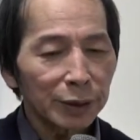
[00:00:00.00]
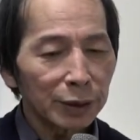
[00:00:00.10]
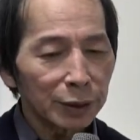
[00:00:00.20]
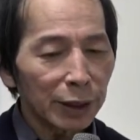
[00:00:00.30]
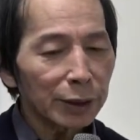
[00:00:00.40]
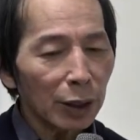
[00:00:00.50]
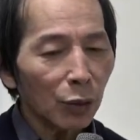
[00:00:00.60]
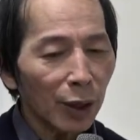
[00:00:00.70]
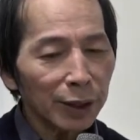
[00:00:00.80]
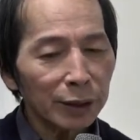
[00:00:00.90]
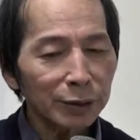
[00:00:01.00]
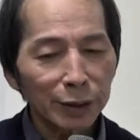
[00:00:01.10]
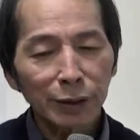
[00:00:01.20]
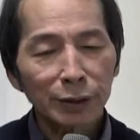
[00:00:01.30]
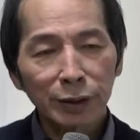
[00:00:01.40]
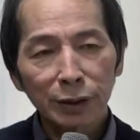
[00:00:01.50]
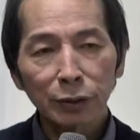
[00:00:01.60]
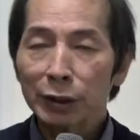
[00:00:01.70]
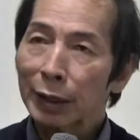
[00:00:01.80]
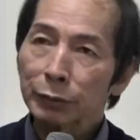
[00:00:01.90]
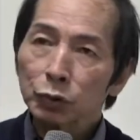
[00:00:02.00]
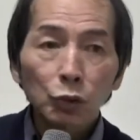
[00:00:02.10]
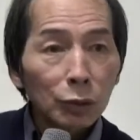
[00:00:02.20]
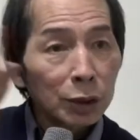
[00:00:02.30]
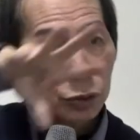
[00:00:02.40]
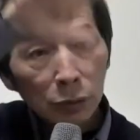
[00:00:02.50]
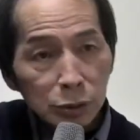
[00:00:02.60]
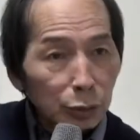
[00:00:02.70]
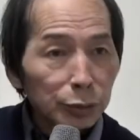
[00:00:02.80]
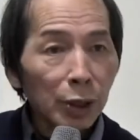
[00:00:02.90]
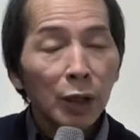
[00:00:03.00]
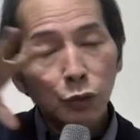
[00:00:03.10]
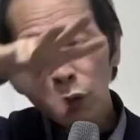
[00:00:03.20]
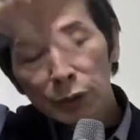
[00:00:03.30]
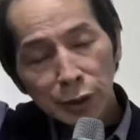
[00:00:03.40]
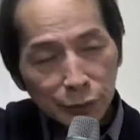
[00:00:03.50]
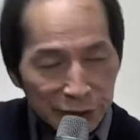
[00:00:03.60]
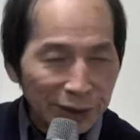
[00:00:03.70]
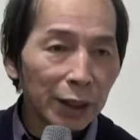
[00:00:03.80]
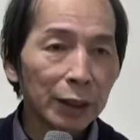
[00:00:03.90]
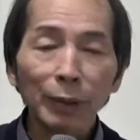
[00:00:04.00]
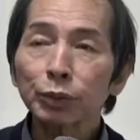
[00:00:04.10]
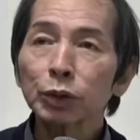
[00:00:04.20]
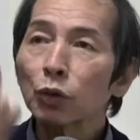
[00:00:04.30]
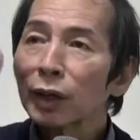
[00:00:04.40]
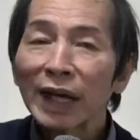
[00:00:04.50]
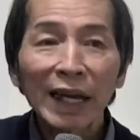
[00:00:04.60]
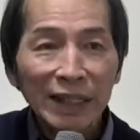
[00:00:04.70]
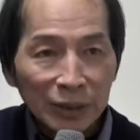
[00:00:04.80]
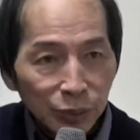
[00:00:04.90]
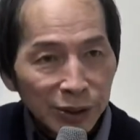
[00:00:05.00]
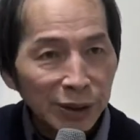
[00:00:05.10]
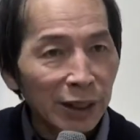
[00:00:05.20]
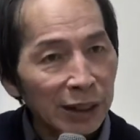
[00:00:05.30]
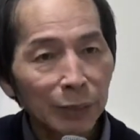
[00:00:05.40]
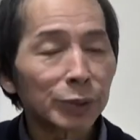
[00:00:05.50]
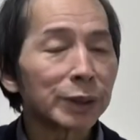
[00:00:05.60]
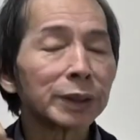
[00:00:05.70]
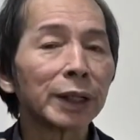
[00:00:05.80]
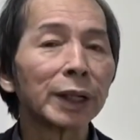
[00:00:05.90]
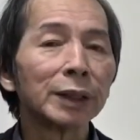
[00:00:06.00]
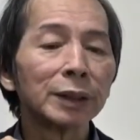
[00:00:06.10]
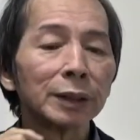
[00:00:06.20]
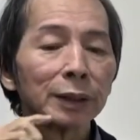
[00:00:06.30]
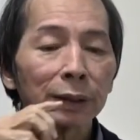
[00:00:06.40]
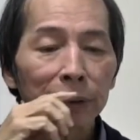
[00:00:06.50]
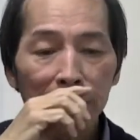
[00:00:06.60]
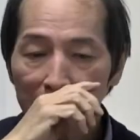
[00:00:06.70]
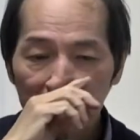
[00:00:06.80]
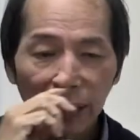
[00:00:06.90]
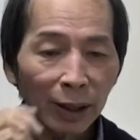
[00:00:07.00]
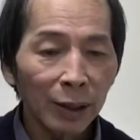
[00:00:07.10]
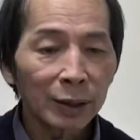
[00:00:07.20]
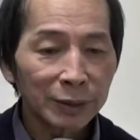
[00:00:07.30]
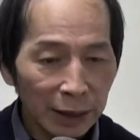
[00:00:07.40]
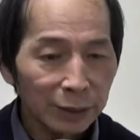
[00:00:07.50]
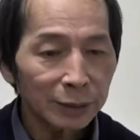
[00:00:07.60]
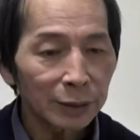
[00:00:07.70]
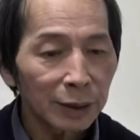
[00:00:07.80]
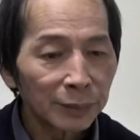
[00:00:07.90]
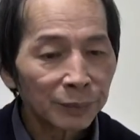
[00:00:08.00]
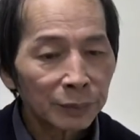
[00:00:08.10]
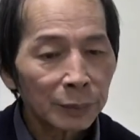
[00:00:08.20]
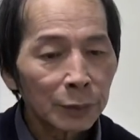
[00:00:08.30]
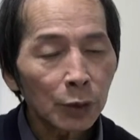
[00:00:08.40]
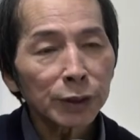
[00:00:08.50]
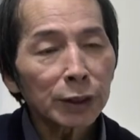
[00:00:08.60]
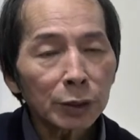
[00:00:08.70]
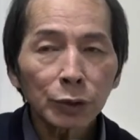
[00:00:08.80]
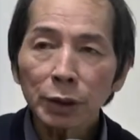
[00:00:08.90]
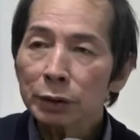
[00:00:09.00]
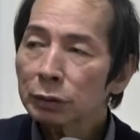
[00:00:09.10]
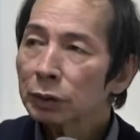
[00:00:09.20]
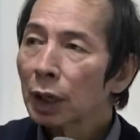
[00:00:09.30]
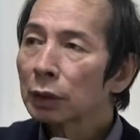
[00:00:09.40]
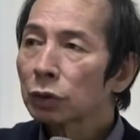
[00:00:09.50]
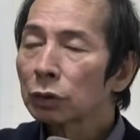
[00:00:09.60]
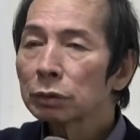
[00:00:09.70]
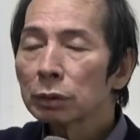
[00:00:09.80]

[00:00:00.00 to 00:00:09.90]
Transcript: 天台华严等等这些，他们都综合所有的经典，他不是光看一部经典、两部经典啊这样子的。到现代学者都从